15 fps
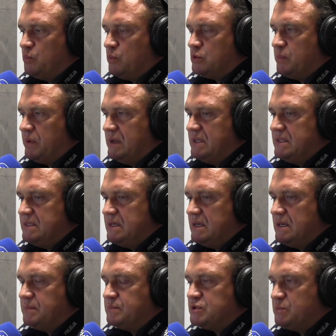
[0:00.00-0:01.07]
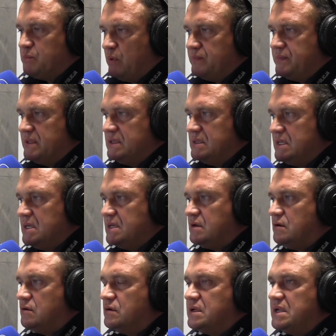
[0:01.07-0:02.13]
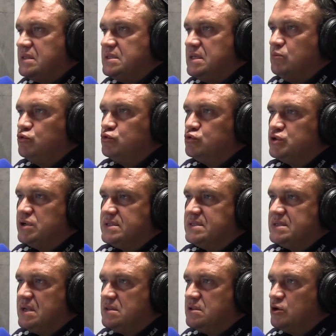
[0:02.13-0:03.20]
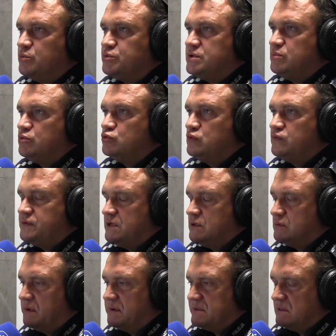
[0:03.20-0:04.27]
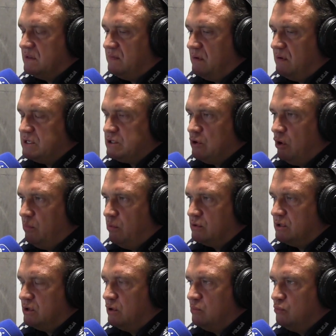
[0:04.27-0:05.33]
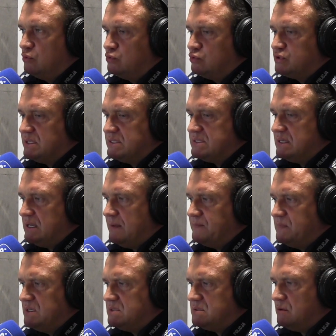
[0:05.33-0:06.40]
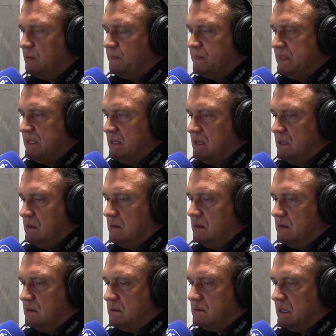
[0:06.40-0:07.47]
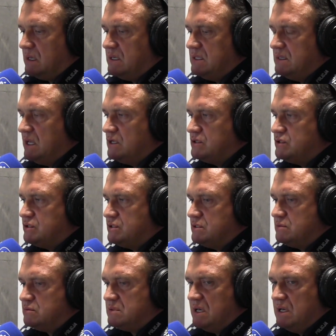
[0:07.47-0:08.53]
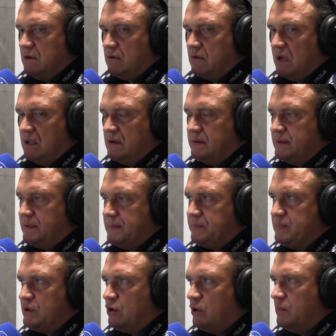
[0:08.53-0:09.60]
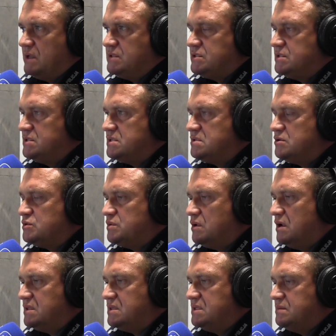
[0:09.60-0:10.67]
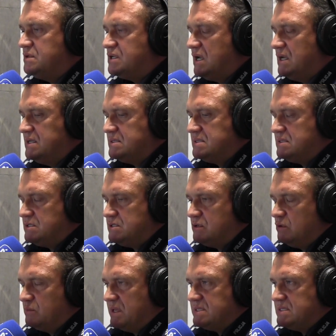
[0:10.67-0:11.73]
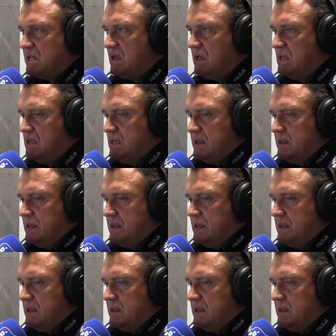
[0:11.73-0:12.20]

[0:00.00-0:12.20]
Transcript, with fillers: to podpalenie, przypomnę, nie konkretnie młynu szancera, tylko przybudówki, która znajdowała się obok tego młynu szancera. Jest to e, taki nasz tutaj lokalny piroman, 38-letni mieszkaniec naszego miasta.